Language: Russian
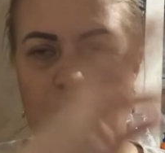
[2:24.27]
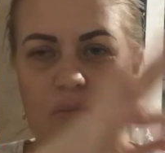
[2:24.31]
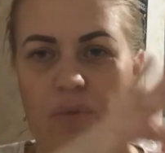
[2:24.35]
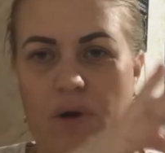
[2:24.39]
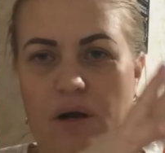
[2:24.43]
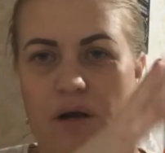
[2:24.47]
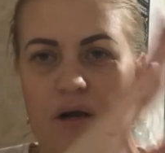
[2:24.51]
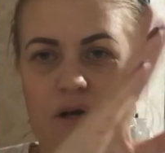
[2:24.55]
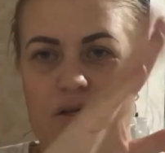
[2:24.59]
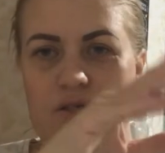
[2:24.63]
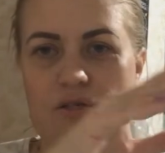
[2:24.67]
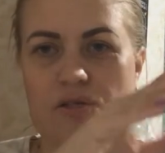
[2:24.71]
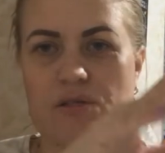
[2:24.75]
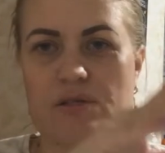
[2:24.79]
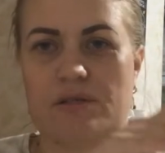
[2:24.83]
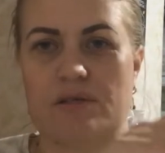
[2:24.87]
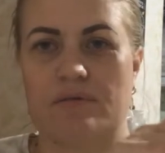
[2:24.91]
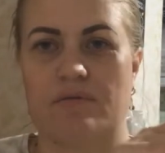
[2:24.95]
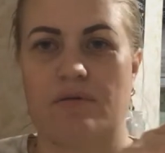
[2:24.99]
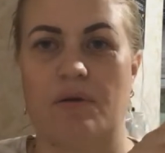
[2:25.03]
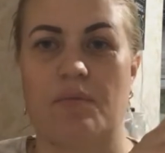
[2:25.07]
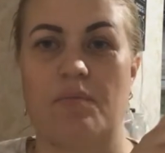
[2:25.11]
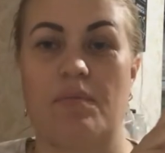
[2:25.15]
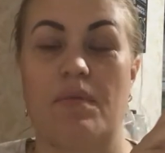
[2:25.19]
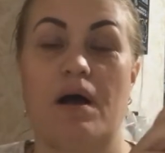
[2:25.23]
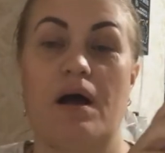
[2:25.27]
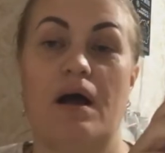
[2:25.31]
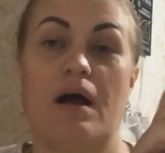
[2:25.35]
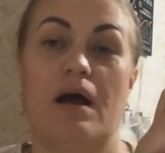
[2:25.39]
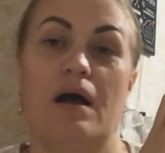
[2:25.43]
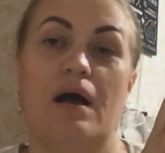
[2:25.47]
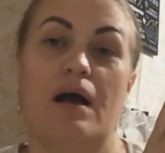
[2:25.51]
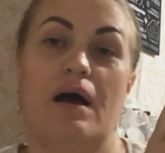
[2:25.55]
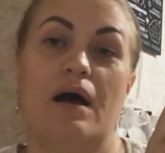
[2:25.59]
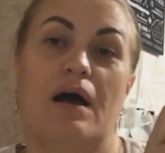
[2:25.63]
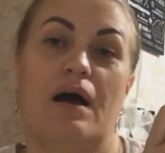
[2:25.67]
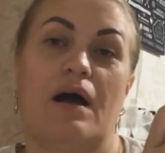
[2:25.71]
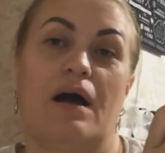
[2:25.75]
покажется вам
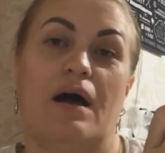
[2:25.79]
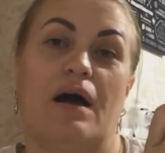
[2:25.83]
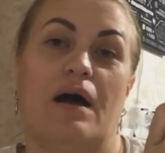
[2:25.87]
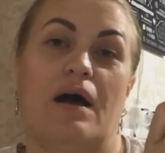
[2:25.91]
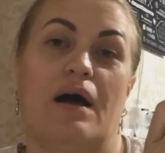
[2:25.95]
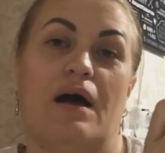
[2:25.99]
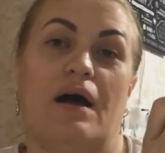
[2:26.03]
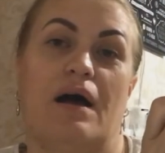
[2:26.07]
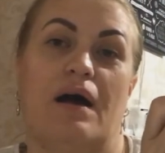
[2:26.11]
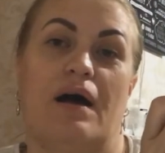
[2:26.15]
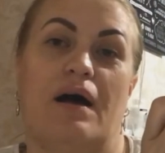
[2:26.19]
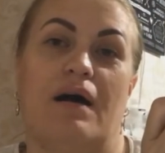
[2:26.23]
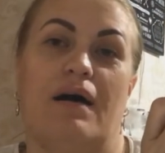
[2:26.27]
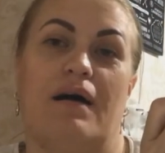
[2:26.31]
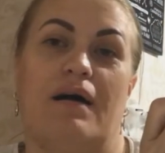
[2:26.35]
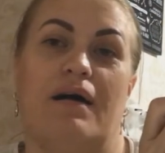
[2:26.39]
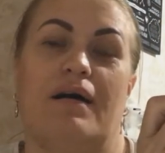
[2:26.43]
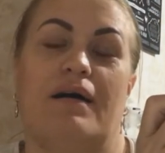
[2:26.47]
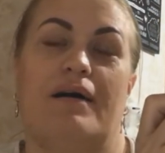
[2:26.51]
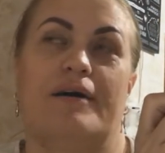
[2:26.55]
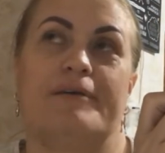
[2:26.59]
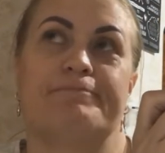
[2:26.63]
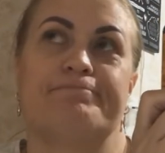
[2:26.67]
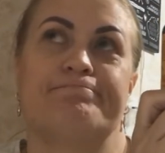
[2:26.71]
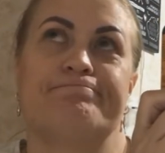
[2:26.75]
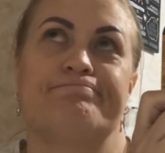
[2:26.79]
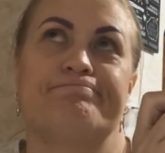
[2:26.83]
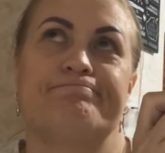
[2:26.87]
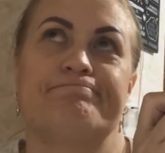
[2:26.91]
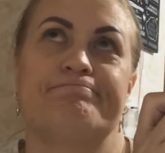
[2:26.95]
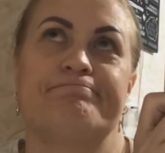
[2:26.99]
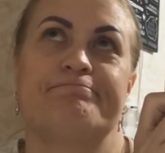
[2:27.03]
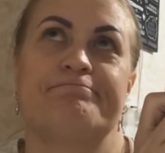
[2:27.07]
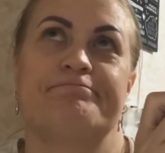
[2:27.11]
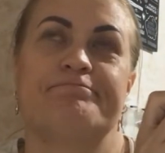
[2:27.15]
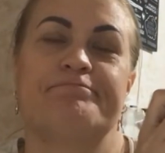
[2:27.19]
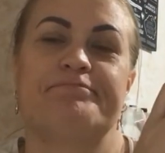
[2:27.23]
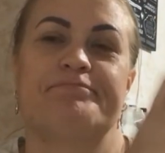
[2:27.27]
а,
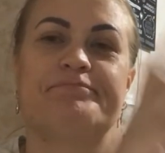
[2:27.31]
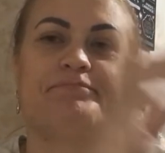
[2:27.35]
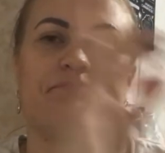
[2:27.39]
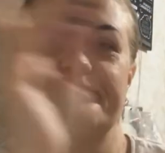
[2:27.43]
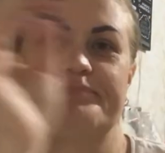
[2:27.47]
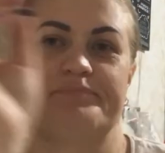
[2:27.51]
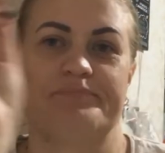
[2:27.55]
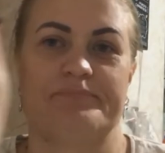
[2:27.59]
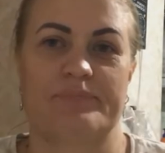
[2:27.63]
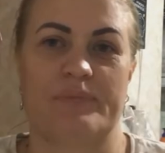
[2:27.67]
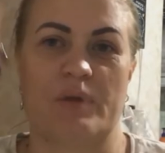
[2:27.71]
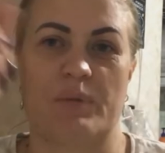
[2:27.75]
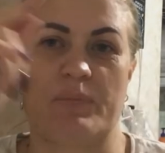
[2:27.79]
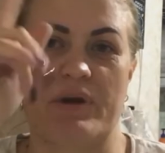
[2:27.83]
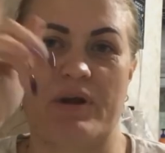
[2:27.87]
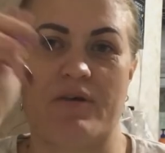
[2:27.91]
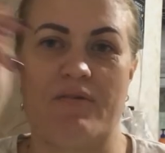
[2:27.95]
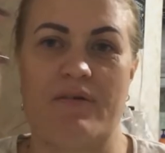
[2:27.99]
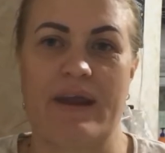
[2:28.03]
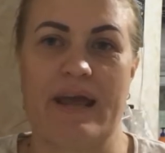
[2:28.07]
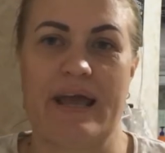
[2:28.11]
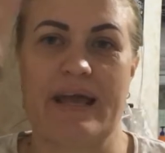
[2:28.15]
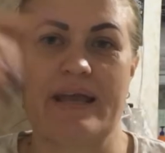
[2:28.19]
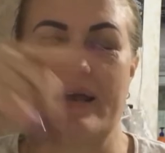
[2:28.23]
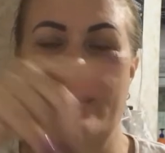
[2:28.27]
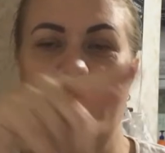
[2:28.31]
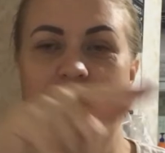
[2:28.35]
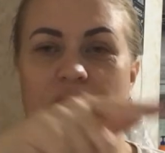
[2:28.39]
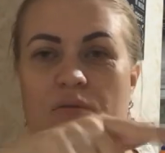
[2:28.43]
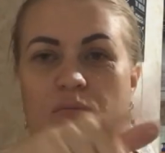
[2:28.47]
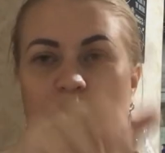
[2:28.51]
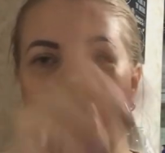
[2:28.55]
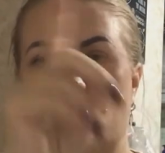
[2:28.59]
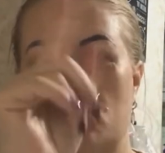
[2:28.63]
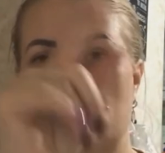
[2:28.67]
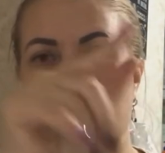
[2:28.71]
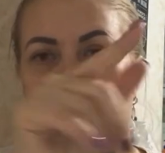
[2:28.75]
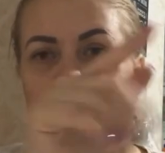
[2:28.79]
направлении вы
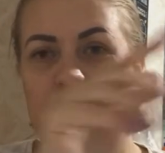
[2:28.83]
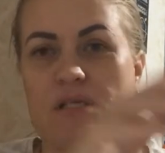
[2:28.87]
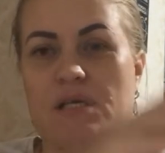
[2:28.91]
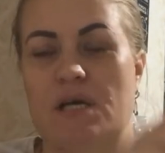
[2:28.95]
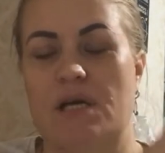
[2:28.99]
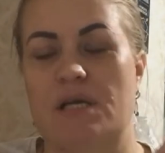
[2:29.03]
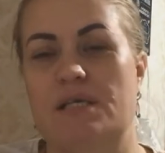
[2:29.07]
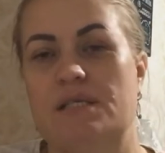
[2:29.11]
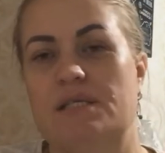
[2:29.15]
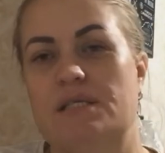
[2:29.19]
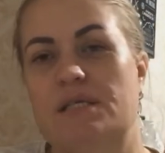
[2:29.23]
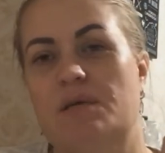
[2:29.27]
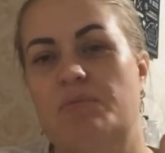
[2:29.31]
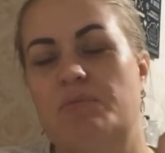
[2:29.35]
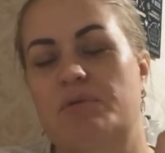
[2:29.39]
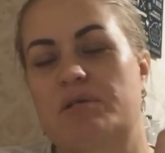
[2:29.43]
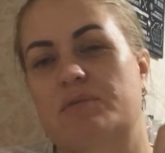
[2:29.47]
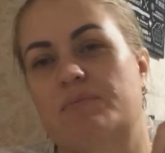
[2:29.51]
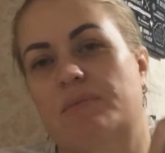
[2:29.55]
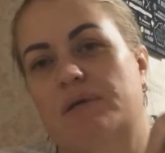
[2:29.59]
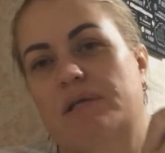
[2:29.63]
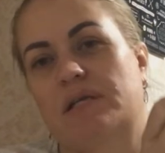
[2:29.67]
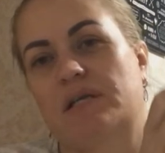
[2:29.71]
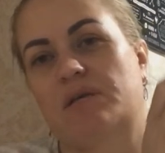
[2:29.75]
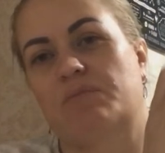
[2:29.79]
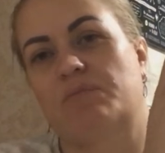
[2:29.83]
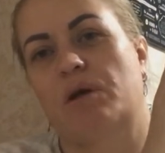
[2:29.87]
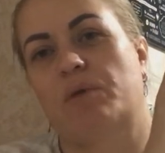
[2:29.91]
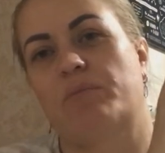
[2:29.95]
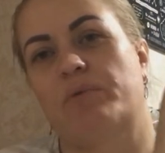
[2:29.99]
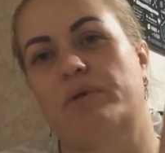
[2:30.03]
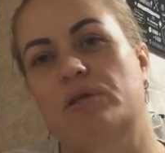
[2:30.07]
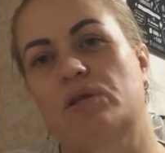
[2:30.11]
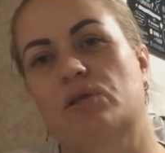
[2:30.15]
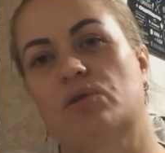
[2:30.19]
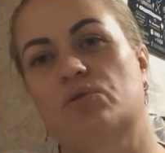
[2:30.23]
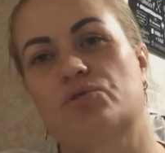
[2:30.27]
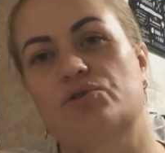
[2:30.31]
можете зайти и посмотреть мое
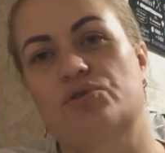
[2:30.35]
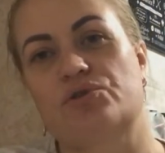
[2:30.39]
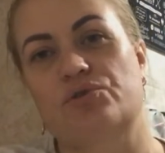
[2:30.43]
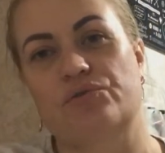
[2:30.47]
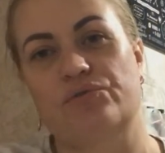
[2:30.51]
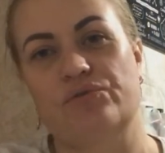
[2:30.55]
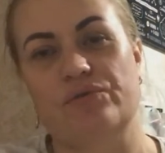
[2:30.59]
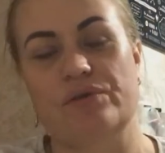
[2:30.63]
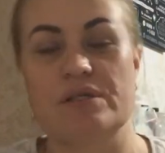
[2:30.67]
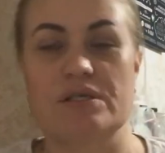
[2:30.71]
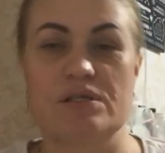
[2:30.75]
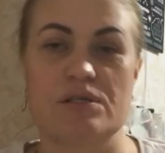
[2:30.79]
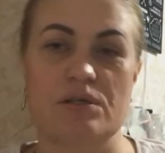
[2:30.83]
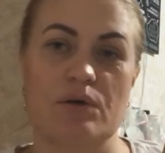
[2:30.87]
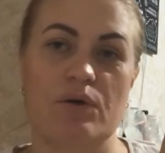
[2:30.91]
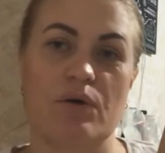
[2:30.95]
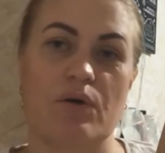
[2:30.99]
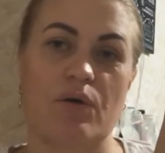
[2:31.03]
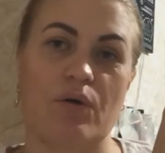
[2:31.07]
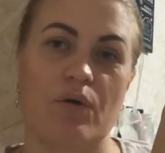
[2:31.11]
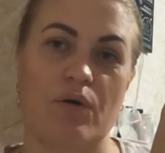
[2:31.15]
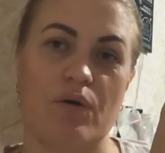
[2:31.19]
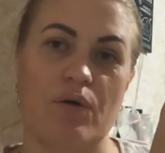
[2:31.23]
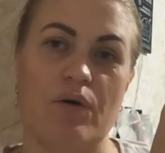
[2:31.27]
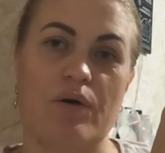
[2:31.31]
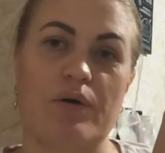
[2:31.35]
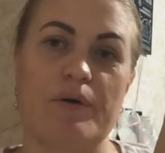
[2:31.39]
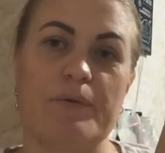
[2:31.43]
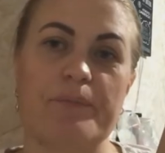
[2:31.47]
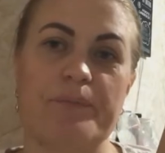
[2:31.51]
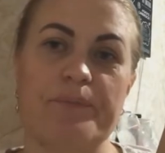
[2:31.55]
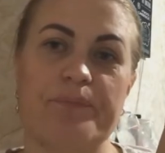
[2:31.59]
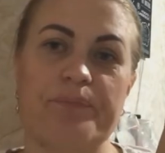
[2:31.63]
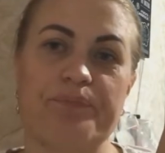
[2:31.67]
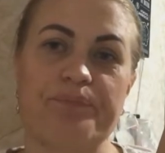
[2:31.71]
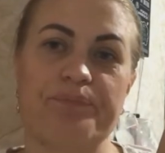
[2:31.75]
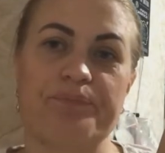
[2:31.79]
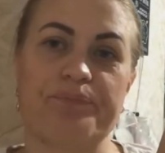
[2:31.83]
предыдущее видео
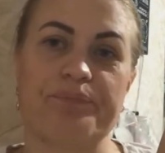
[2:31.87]
о